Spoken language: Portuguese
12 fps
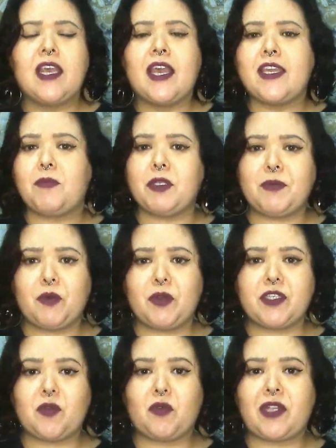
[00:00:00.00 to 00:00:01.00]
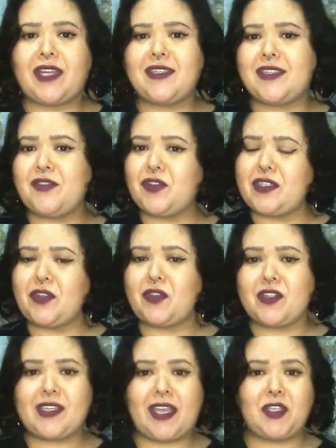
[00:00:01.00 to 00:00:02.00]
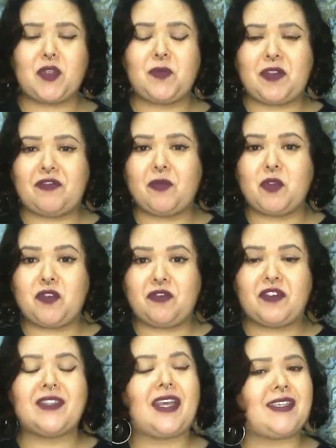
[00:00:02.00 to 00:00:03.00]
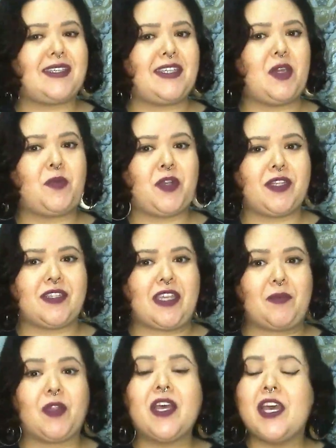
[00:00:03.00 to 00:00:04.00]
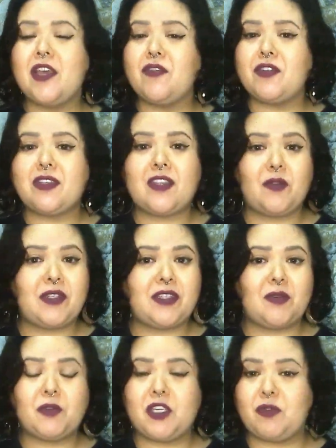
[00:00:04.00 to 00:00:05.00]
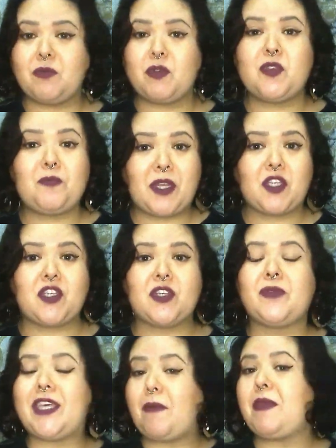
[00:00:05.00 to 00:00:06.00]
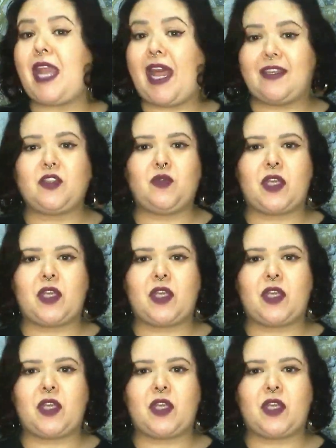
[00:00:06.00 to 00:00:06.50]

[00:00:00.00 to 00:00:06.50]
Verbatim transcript: E a mesma coisa acontece se você trouxer isso para filmes de fantasia, por exemplo. Eu vou citar um exemplo que eu amo de paixão, que é Piratas do